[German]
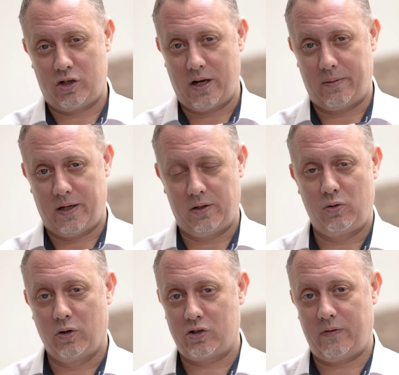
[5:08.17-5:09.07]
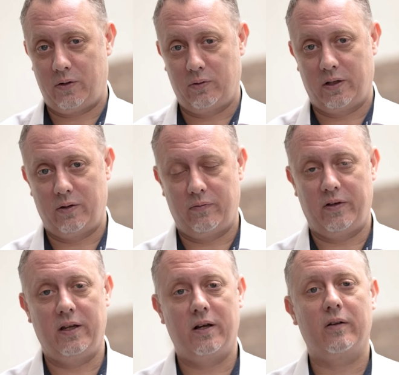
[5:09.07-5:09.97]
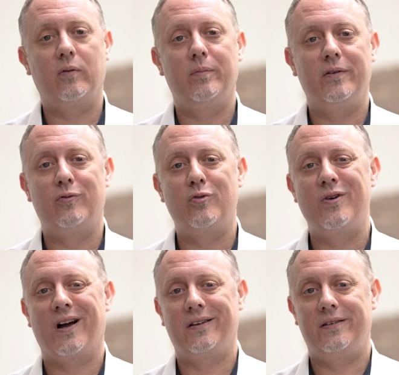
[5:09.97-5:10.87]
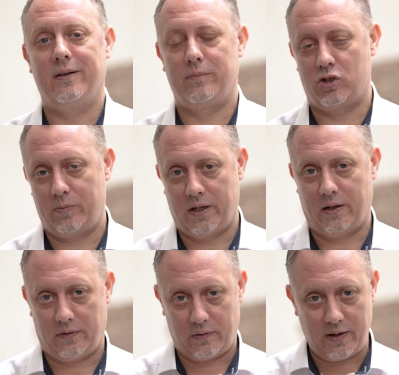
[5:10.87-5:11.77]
schneller mal eine Kursschwankung drin und weniger, wo du garantiert mitspielen kannst.